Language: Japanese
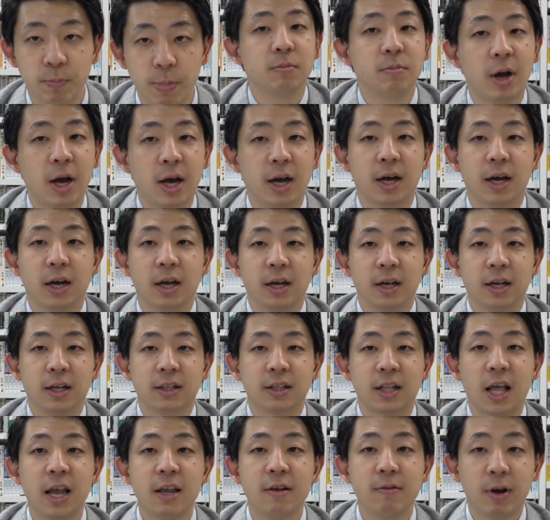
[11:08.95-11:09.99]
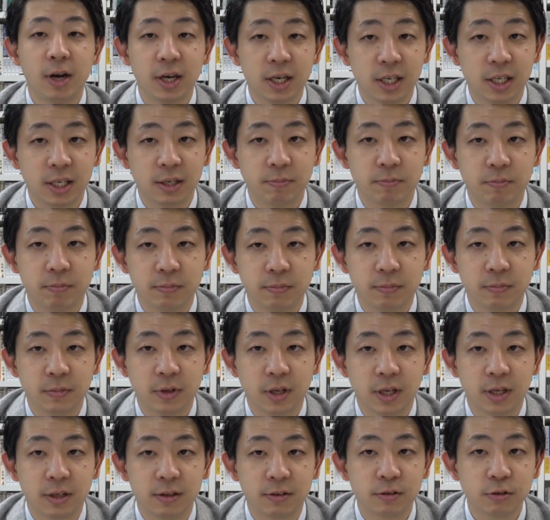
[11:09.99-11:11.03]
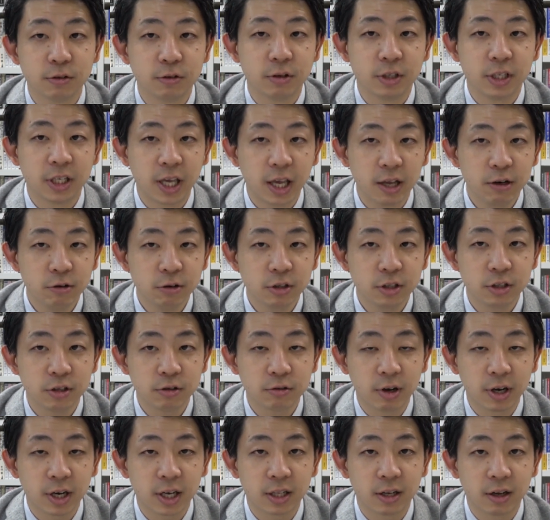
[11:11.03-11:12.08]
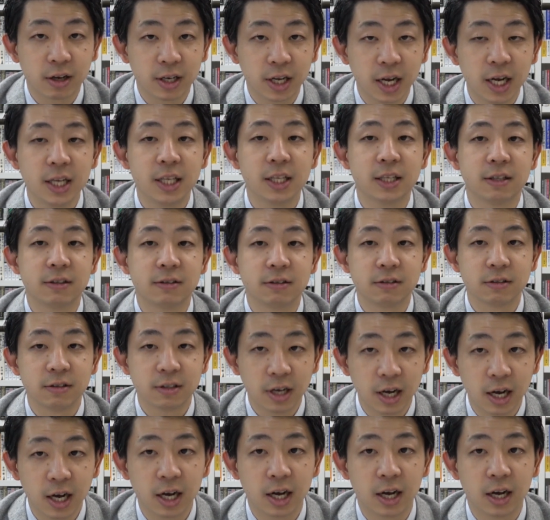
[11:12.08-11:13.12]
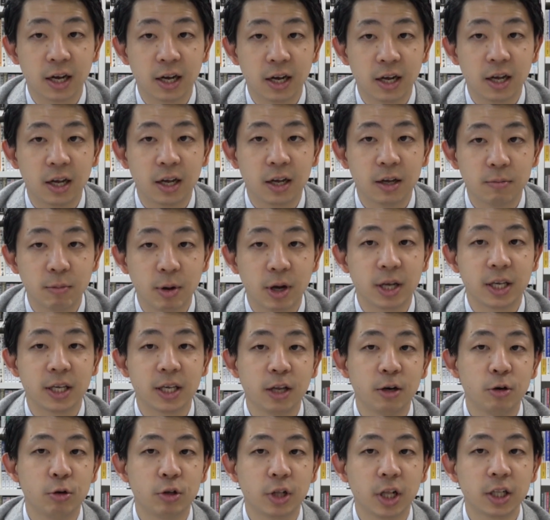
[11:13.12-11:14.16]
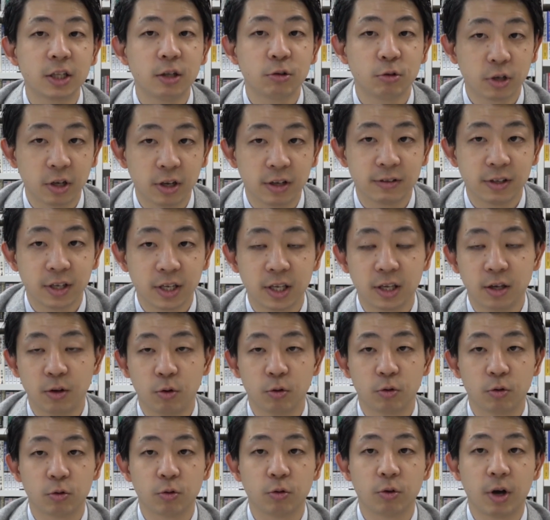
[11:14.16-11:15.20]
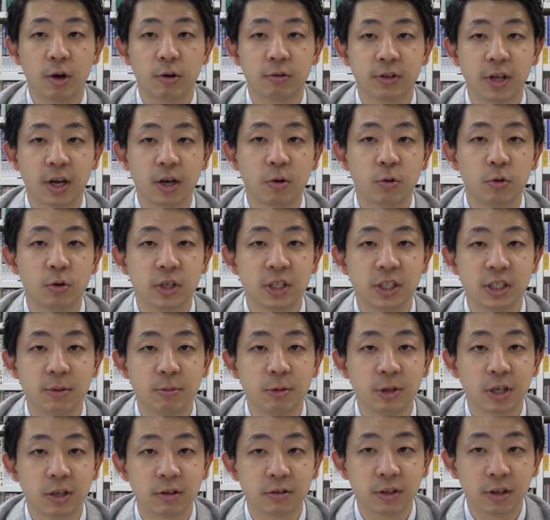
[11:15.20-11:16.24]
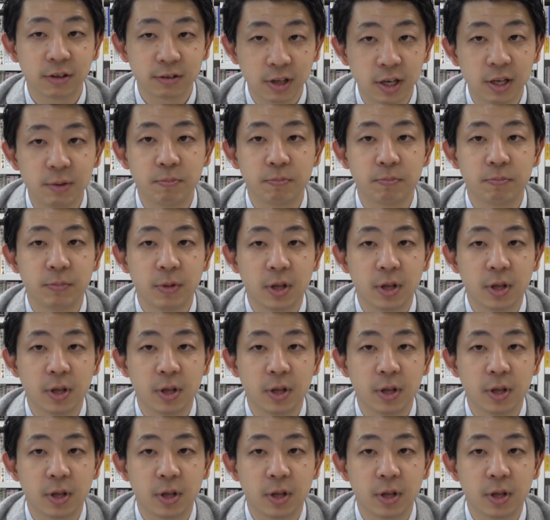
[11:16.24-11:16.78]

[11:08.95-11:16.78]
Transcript: まあ台湾にすぐ行けるっていうわけではないんですが、まあ、行けるようになった時は是非この動画を参考にしてみてください。